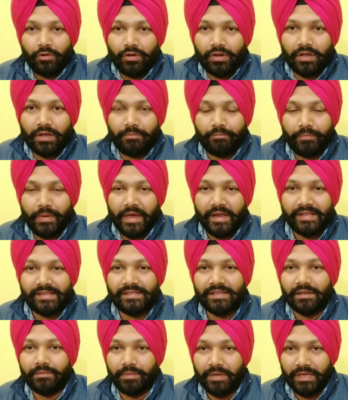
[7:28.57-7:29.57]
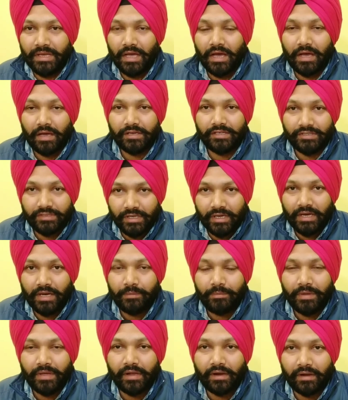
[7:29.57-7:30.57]
और कंपैरिजन भी
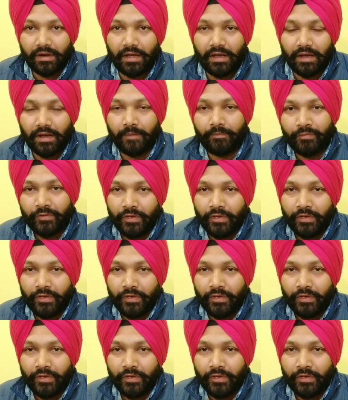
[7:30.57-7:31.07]
यहाँ पे रहा